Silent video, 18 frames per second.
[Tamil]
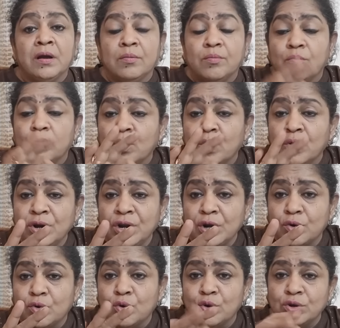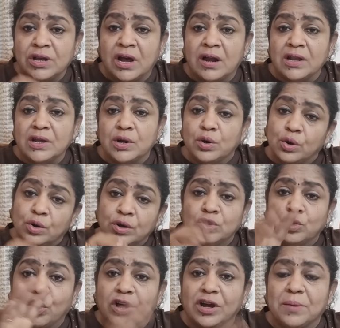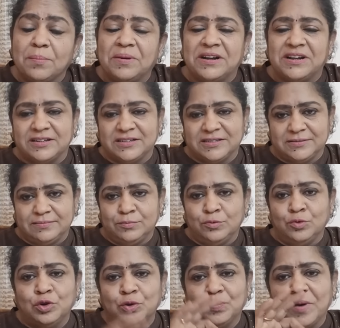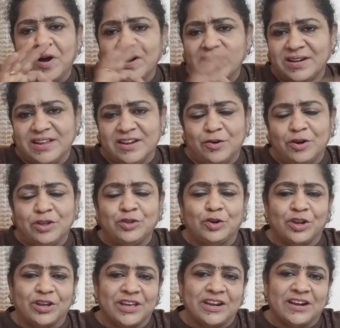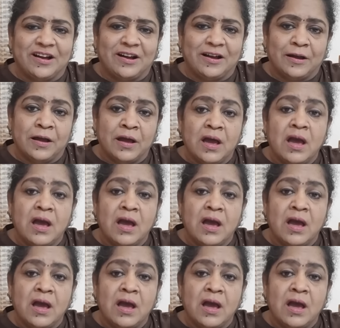மூன்று கூட்டாளிகளோடு தொடங்கப்பட்டிருக்கு மூணு பார்ட்னரோட தொடங்கியிருக்காங்க